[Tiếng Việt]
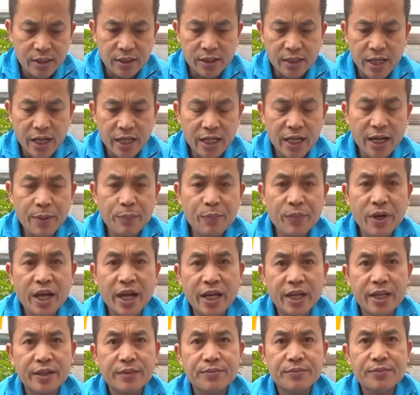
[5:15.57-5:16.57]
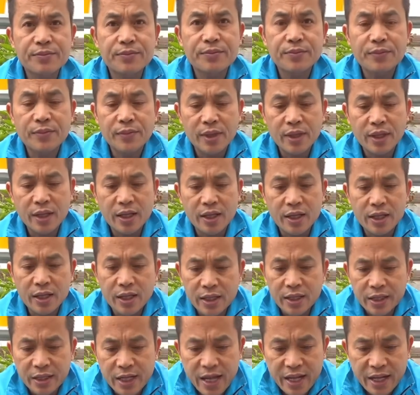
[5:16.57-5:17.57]
đậy lắp lại
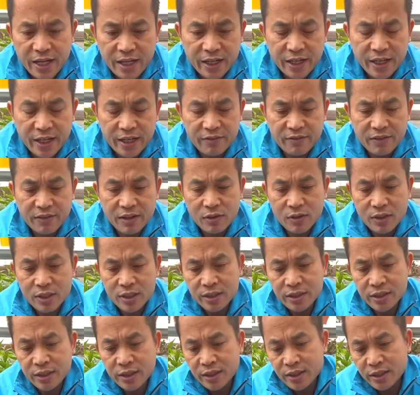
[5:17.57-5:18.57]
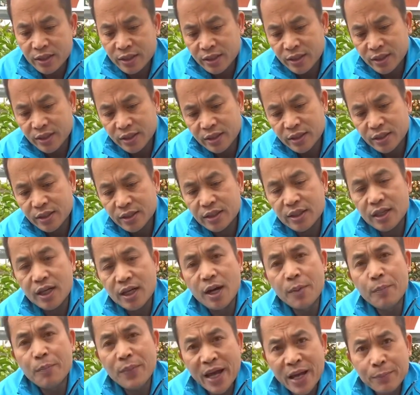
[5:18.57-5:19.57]
để vào nơi
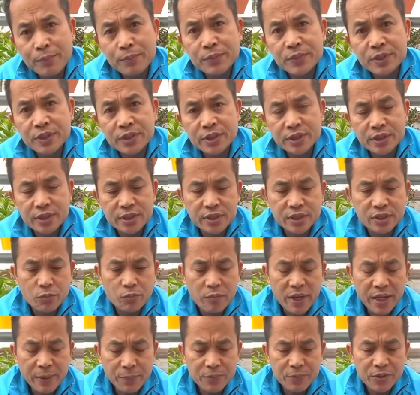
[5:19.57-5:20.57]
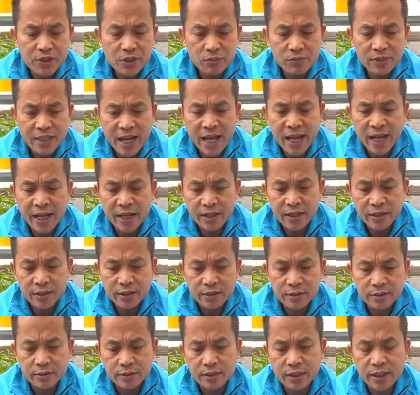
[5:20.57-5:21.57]
ấm áp trong bếp trong nhà
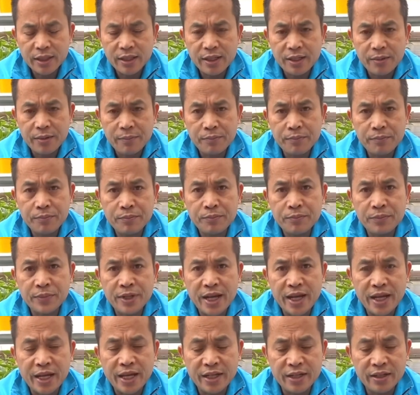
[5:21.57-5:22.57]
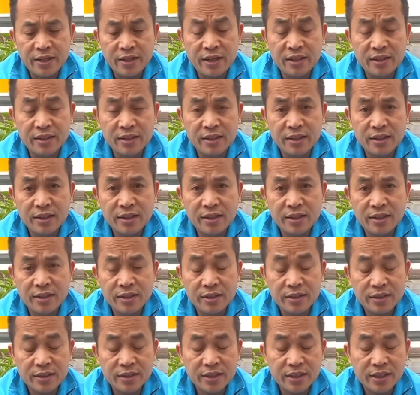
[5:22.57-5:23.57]
nhất là để gần
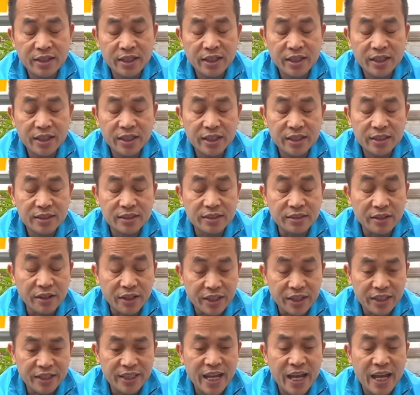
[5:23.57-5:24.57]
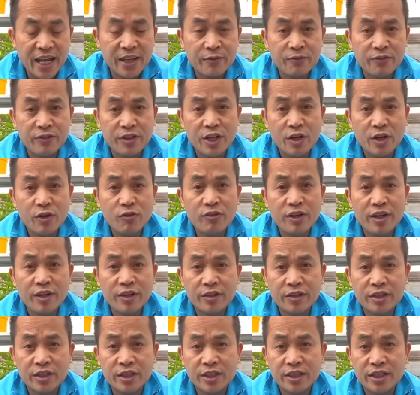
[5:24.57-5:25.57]
ờ, cái sưởi nhà nếu
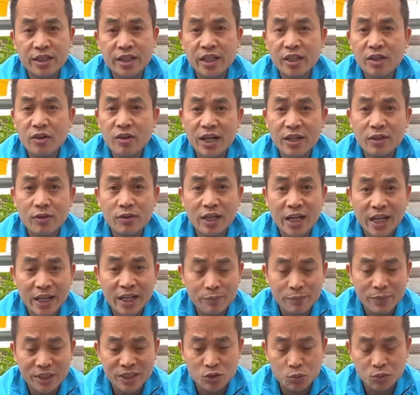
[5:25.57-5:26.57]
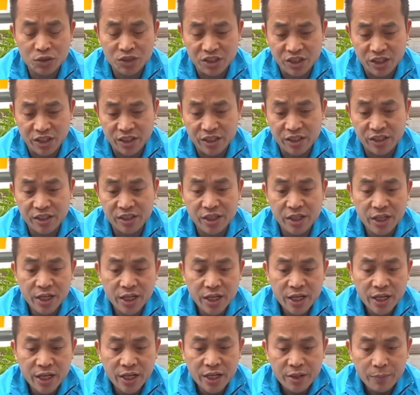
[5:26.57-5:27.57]
về thời tiết nó còn lạnh mình dùng sưởi
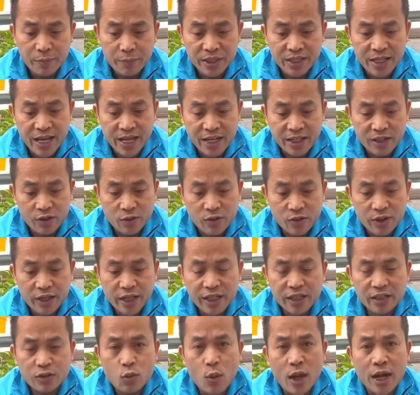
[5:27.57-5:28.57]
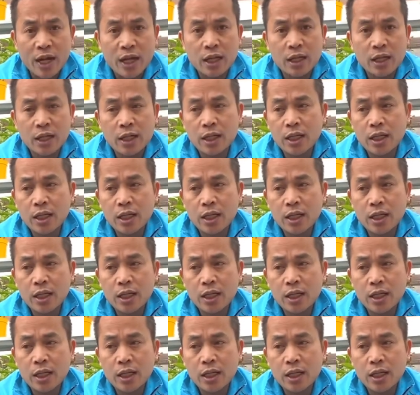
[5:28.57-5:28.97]
mình để nó cách khoảng